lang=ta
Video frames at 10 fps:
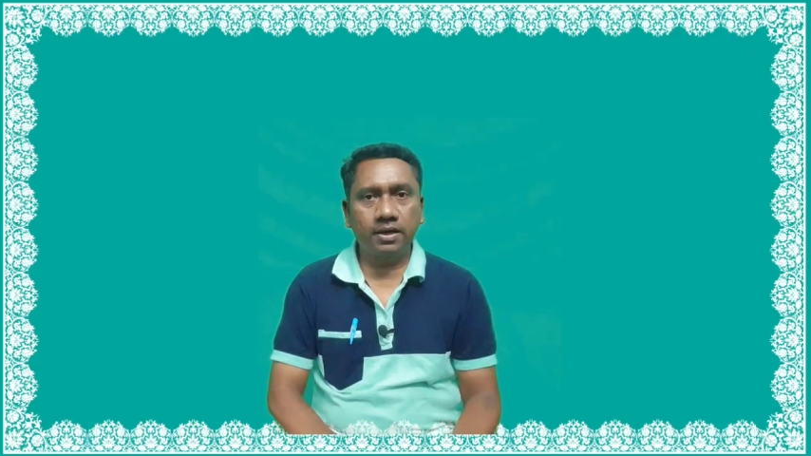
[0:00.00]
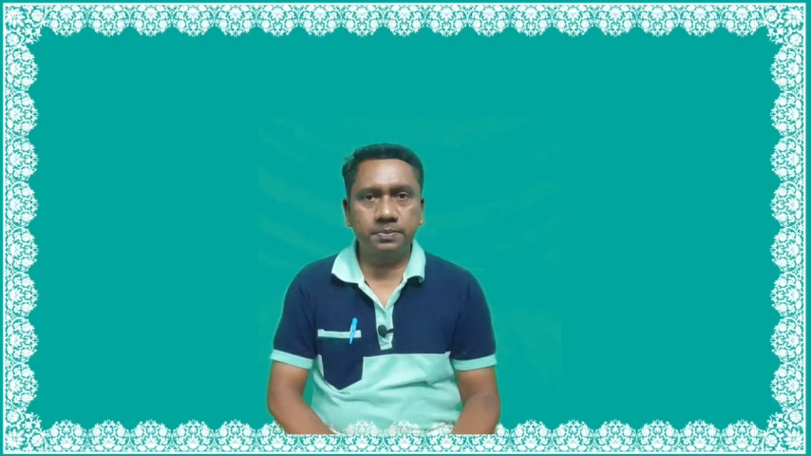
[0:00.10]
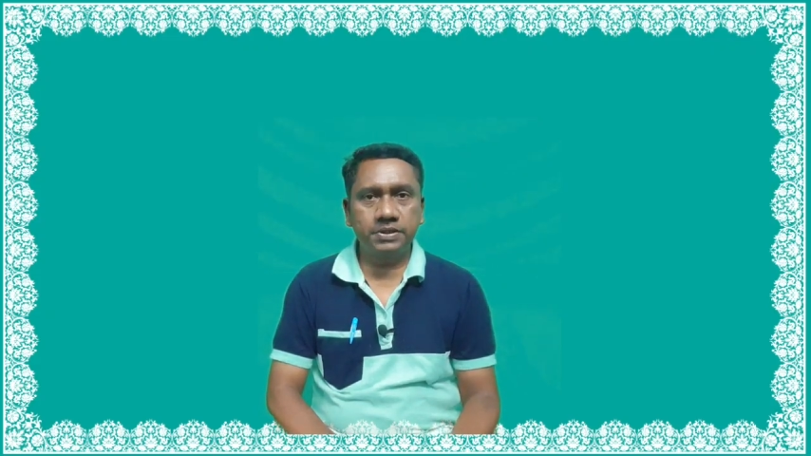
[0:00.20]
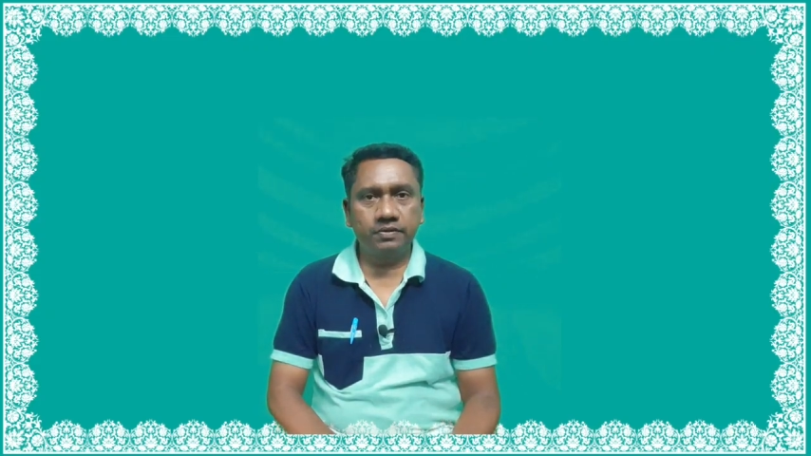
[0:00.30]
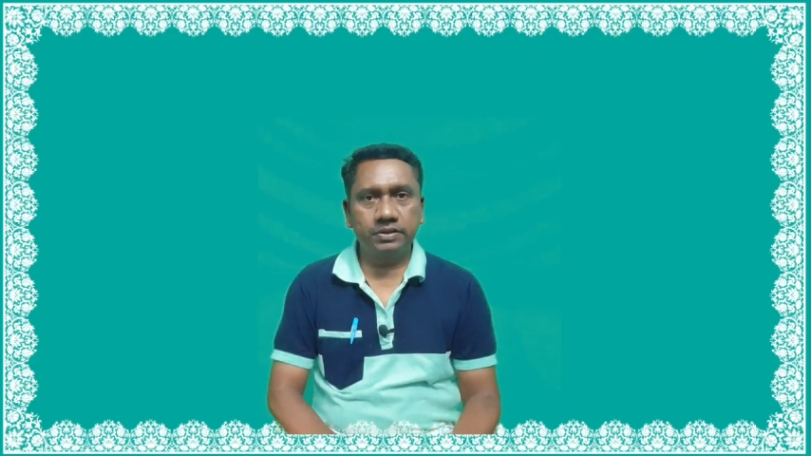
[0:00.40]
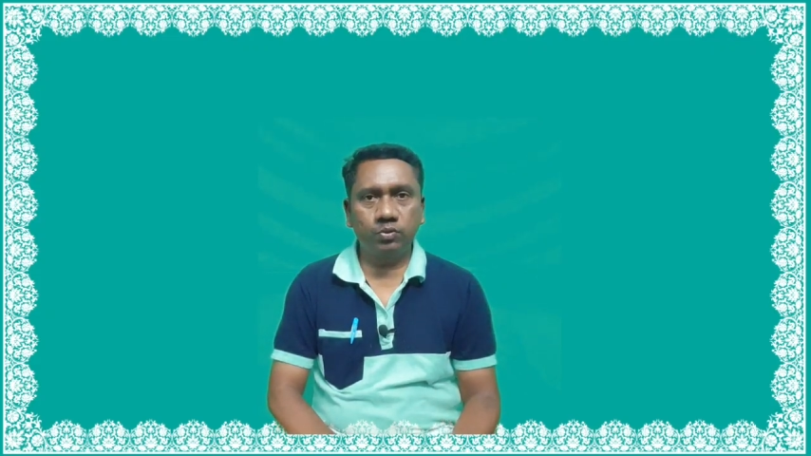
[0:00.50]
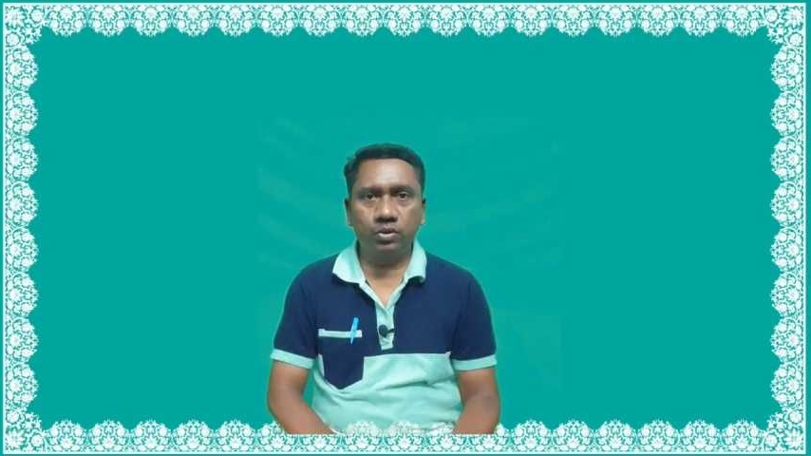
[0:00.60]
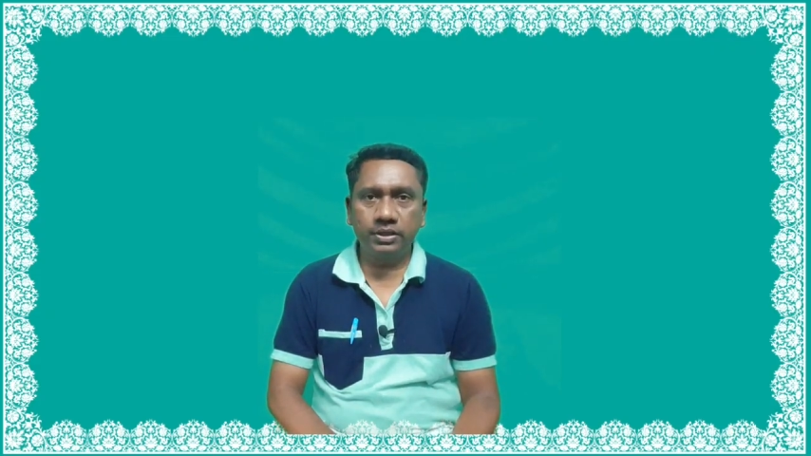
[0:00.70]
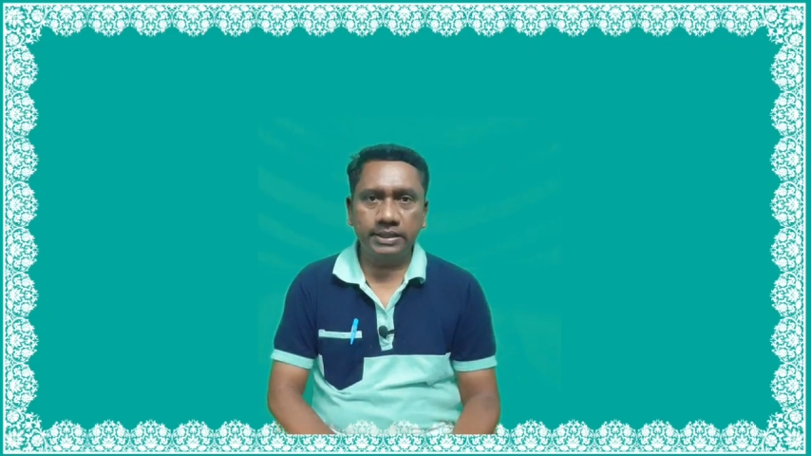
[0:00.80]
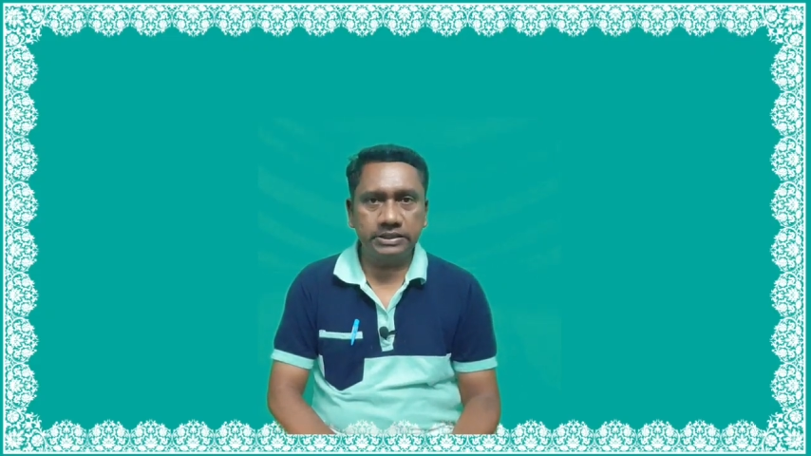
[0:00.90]
ஆப்ஷன் வந்து
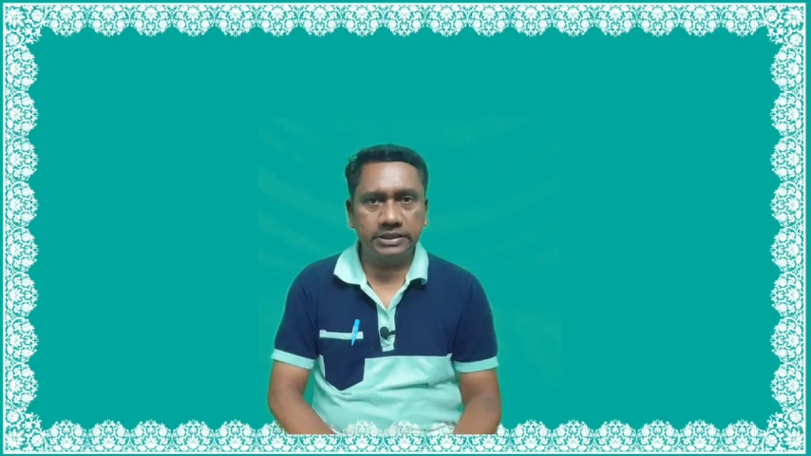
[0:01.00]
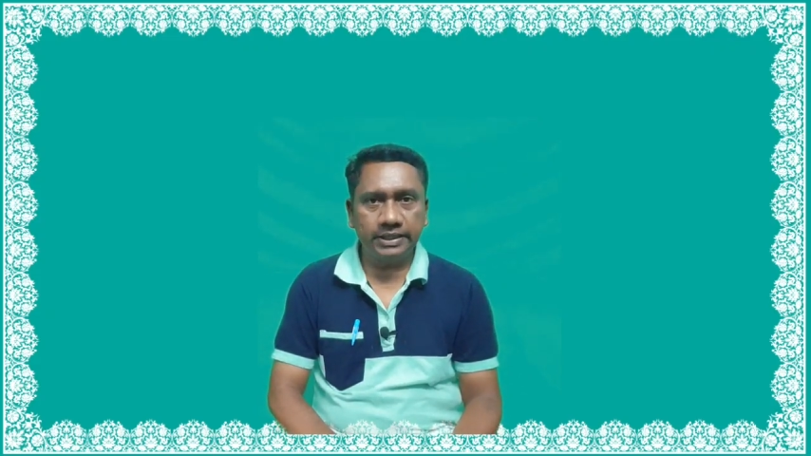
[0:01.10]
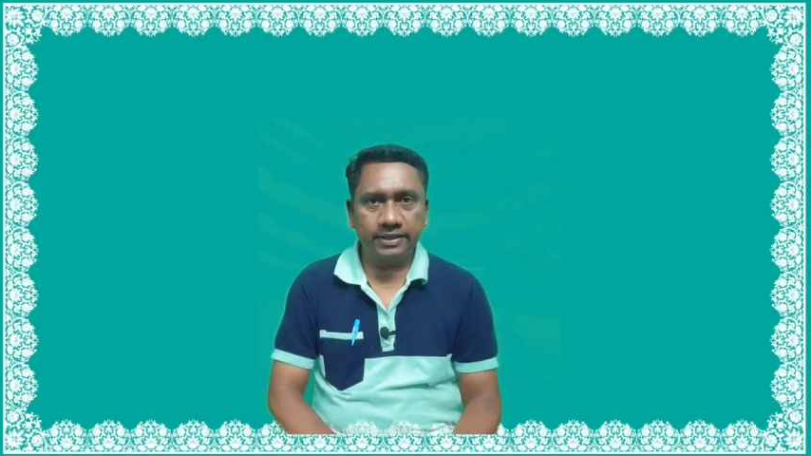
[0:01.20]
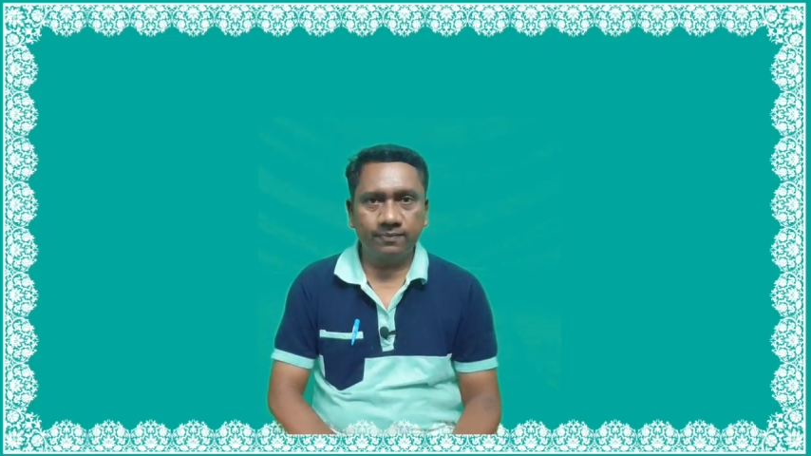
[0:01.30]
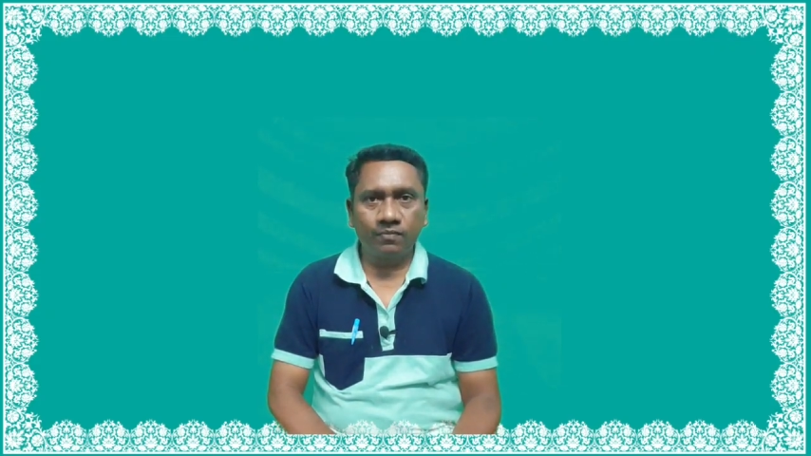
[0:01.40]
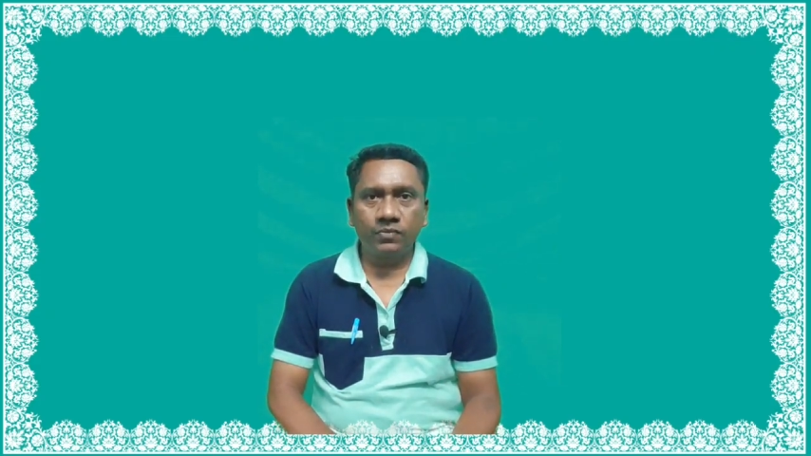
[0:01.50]
ஒன்று என்ஜினியரிங்